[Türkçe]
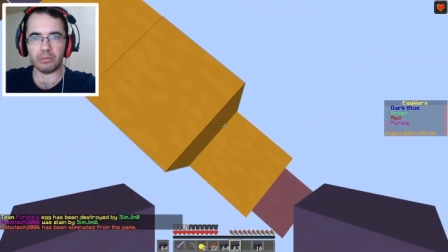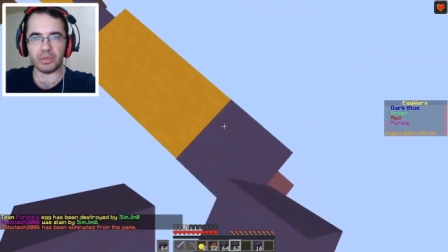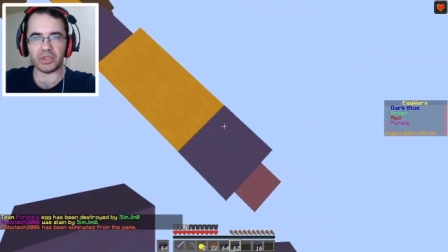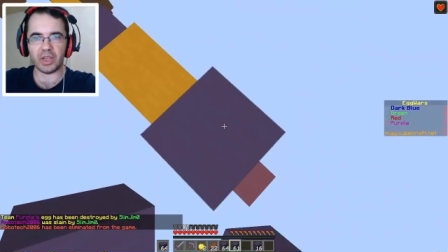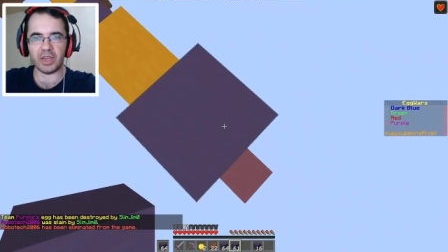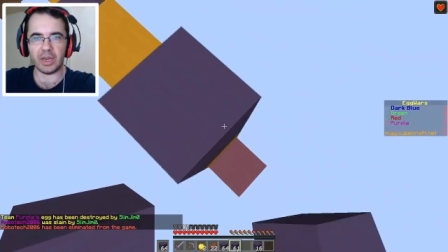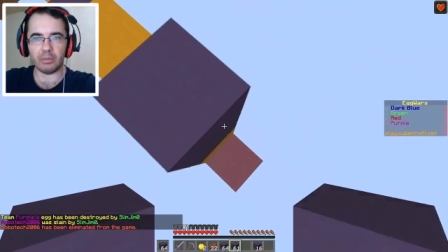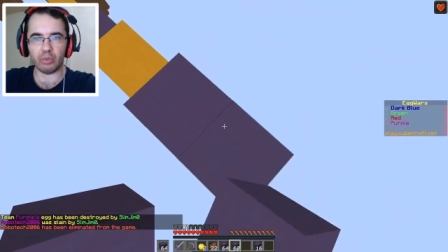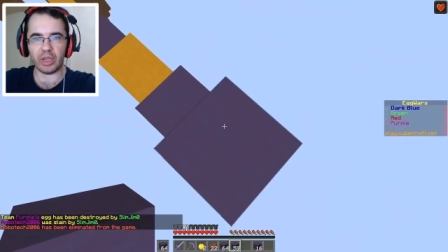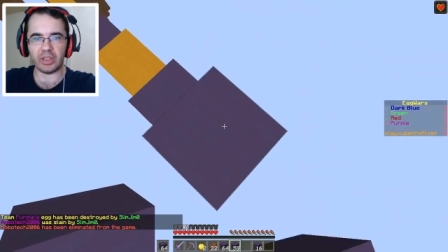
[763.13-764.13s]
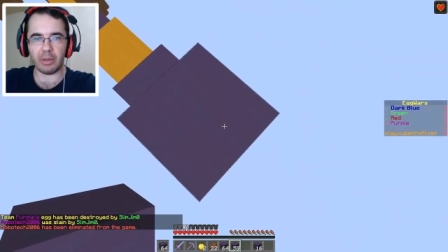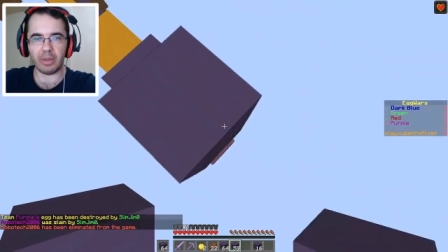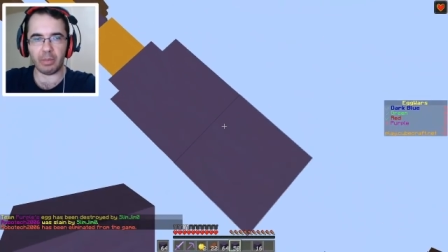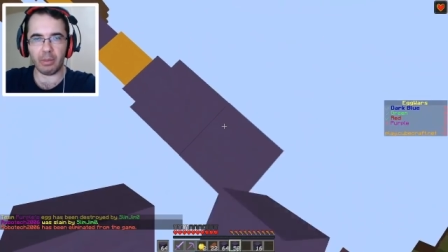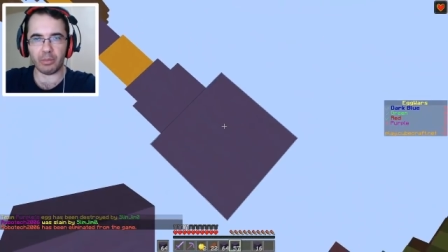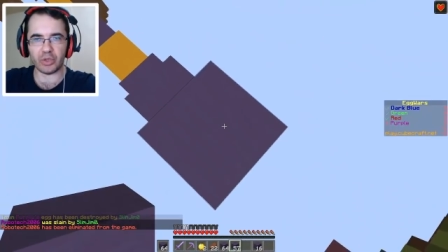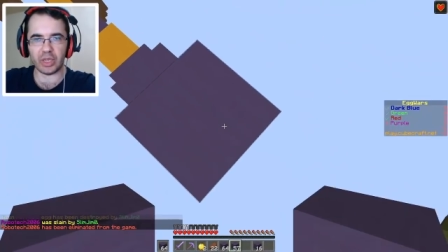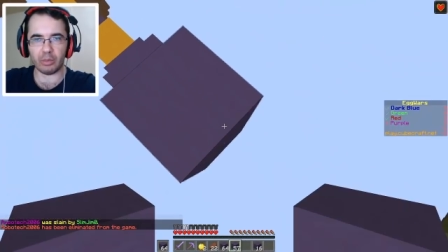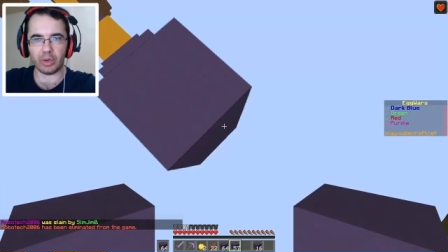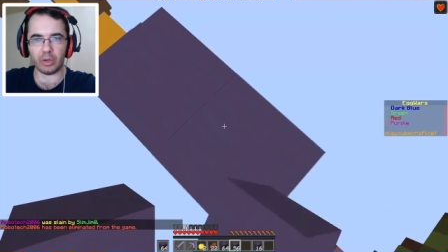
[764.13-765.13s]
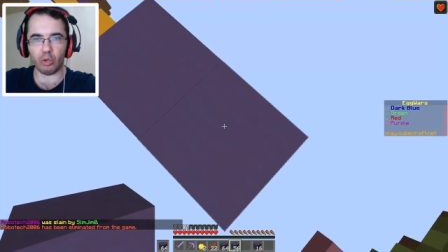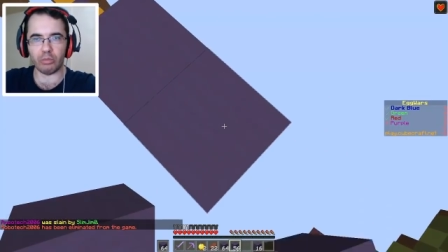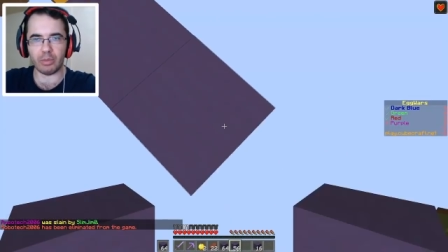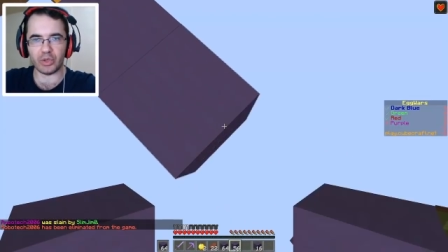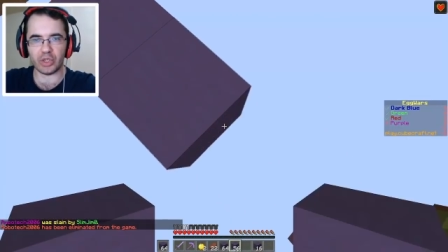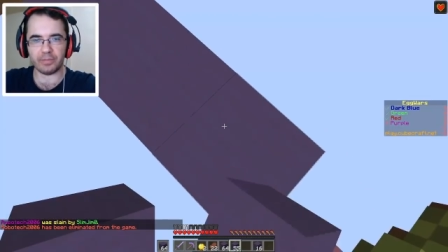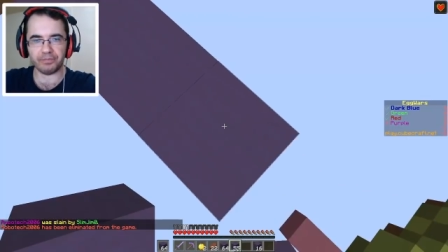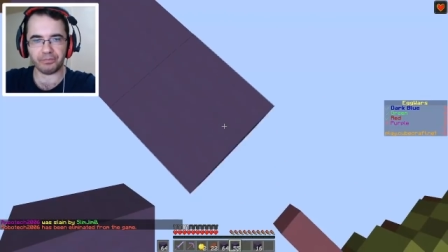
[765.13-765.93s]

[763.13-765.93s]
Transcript: Bir saniye lan burayı tam yapamamışlar bu arada. Olmamış.